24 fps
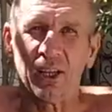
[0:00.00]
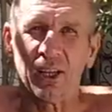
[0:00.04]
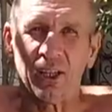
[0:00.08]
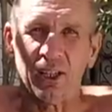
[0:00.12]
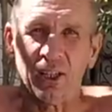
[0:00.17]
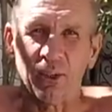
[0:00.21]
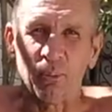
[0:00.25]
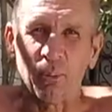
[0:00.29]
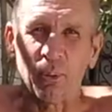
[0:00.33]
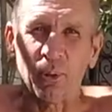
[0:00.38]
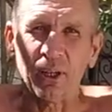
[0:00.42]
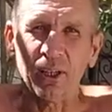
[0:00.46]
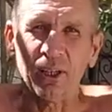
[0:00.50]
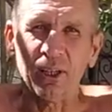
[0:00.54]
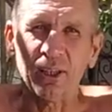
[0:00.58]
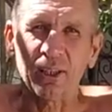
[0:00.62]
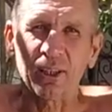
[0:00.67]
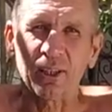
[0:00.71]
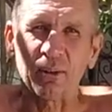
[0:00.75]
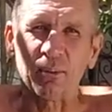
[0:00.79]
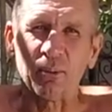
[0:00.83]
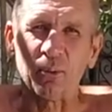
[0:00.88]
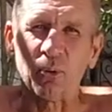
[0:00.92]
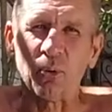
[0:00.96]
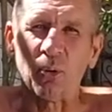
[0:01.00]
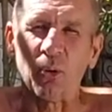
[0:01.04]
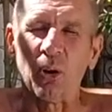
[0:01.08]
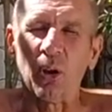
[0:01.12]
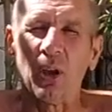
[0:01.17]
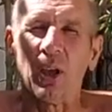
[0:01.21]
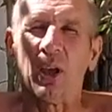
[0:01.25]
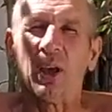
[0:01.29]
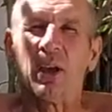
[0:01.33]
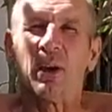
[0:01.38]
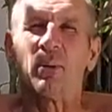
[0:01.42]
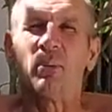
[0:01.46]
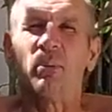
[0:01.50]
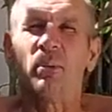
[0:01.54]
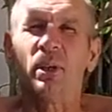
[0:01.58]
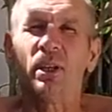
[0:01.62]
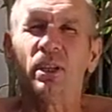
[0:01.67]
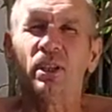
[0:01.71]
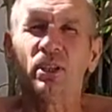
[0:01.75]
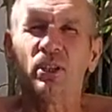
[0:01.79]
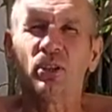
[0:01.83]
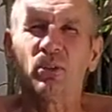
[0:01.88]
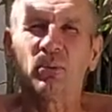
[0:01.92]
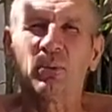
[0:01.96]
И поэтому мы
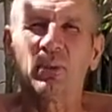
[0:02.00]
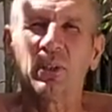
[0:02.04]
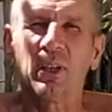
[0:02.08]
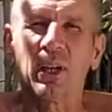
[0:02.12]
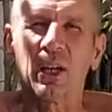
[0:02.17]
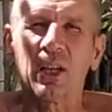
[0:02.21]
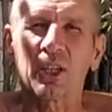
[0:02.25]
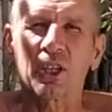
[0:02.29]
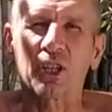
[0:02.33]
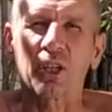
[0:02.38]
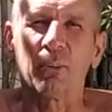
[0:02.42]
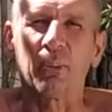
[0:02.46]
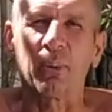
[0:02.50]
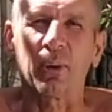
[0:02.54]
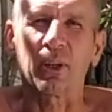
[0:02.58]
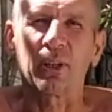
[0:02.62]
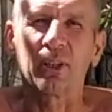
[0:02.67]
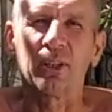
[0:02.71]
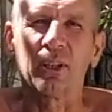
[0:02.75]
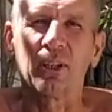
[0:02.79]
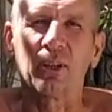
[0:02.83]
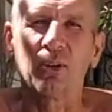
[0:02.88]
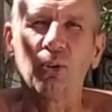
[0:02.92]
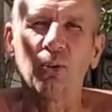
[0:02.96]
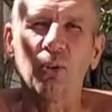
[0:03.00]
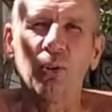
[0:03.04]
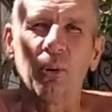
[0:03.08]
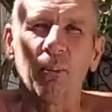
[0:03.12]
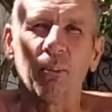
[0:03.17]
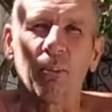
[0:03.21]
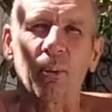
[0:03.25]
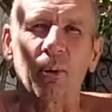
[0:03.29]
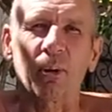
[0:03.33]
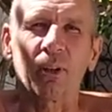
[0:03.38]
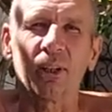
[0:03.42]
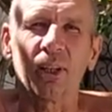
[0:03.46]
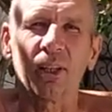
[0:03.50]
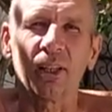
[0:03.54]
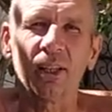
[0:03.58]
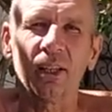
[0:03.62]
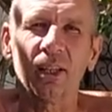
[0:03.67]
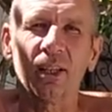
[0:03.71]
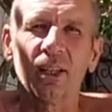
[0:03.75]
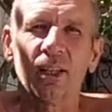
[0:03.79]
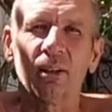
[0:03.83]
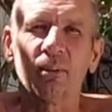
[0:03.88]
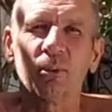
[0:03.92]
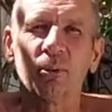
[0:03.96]
идем дальше, практикуем
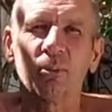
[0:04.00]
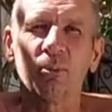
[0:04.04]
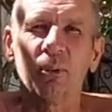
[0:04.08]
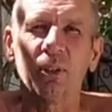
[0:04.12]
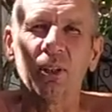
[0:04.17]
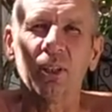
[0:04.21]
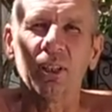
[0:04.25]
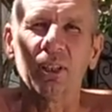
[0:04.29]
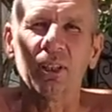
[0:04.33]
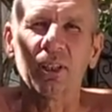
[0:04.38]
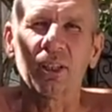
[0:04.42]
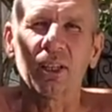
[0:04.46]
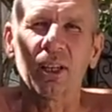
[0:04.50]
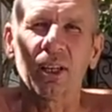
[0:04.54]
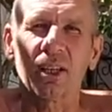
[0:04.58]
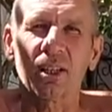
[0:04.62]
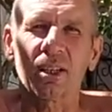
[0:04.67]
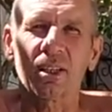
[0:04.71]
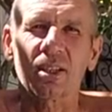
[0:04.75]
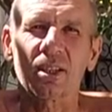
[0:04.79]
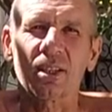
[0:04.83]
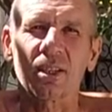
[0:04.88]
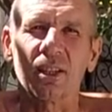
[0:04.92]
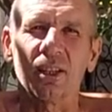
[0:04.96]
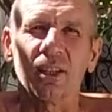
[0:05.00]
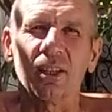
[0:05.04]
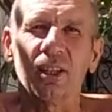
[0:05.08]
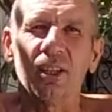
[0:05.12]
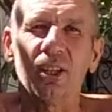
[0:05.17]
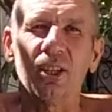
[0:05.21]
пранаяму, медитации.